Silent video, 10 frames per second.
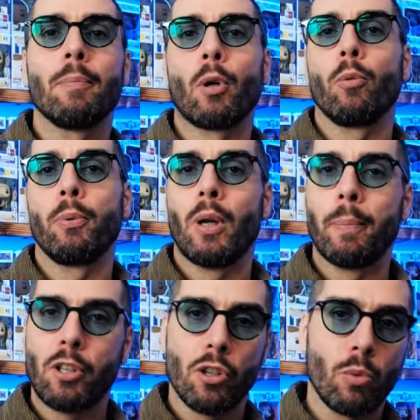proprio la
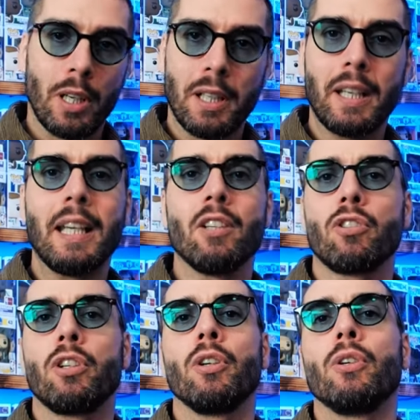percentuale di
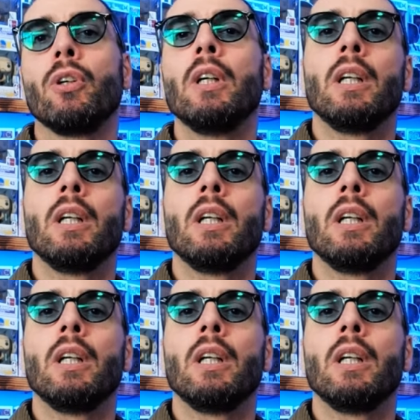rischio,